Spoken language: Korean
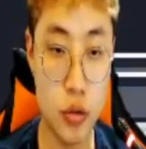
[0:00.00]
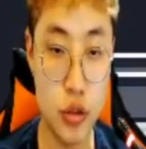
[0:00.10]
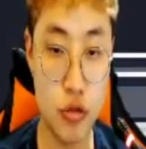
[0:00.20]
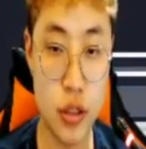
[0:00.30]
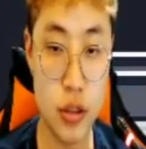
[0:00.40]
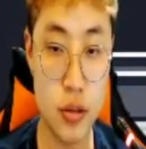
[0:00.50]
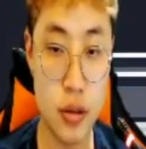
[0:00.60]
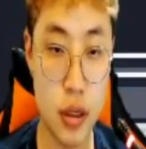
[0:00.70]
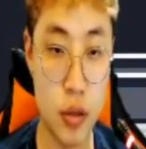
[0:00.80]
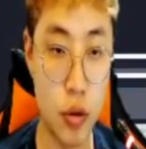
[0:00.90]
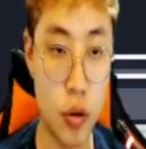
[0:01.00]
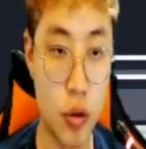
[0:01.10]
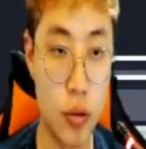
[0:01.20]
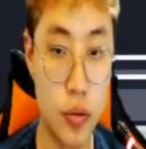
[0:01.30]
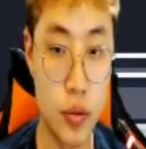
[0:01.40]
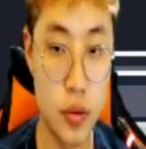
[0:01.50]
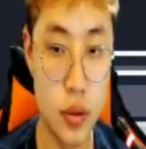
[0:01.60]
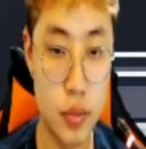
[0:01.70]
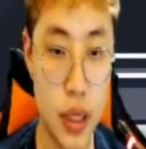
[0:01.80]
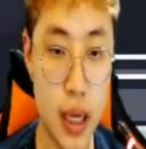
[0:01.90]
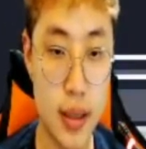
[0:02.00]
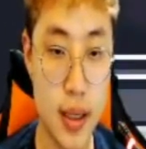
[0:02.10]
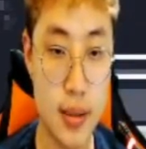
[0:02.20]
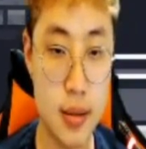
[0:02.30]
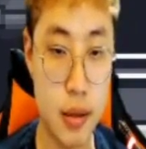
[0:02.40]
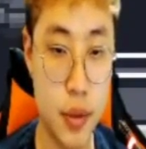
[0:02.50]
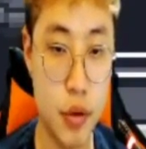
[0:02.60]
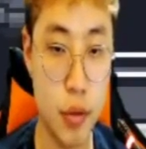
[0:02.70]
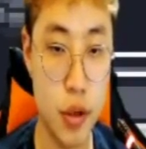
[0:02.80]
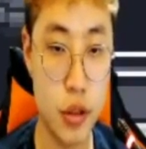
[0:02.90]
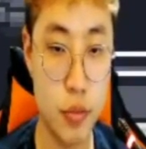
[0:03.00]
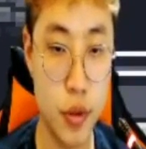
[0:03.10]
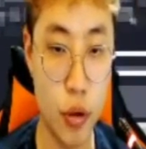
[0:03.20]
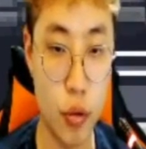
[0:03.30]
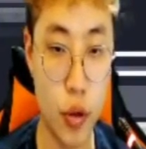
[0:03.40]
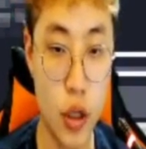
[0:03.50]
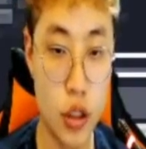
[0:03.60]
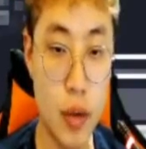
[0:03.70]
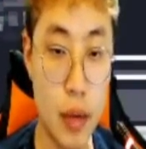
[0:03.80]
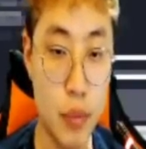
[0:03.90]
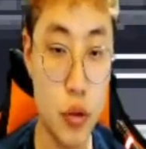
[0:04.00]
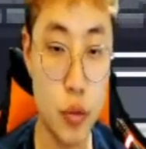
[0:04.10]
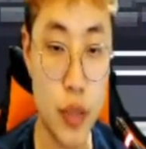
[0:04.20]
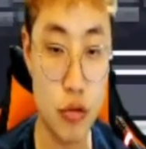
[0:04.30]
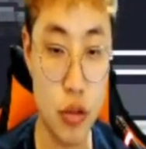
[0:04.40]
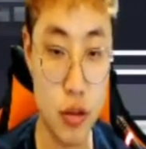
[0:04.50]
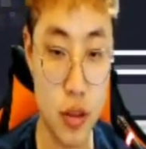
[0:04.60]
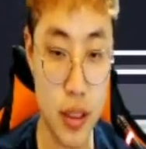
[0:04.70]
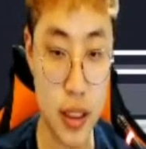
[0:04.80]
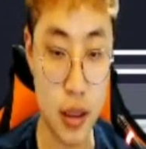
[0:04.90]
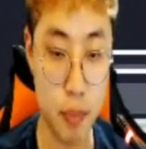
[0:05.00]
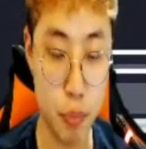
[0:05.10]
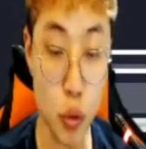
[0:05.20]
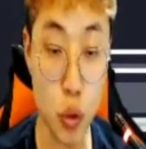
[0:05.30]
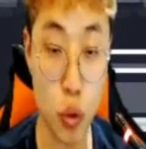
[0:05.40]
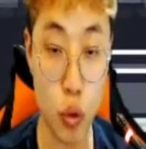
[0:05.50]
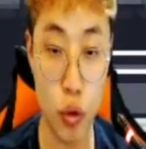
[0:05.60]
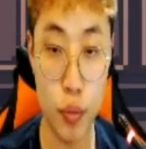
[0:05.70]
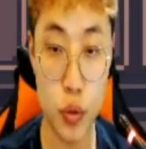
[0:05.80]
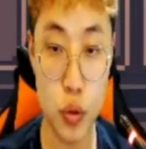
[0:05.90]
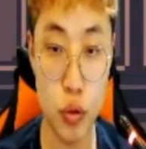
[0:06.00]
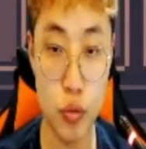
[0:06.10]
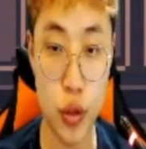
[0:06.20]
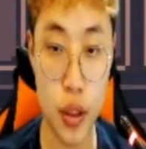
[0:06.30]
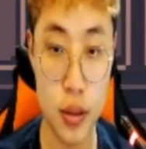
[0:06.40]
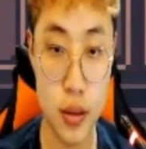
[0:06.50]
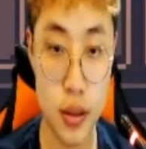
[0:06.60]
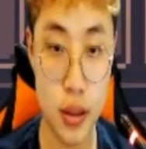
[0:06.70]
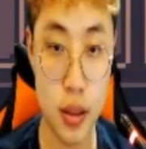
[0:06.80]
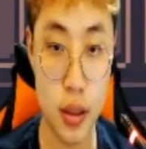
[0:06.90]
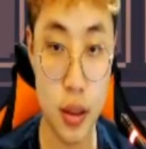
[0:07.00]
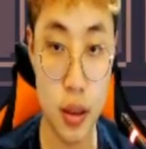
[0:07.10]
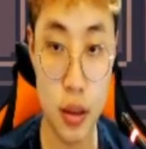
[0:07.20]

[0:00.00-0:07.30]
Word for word: 좀 익숙해졌어 그래도. 피 안 달았어. 피 회복 같은 거 필요 없고. 저 만피도 좀 나중에 늘어나지 않을까? 뾰족공? 뾰족공은 뭐야? 신기하다.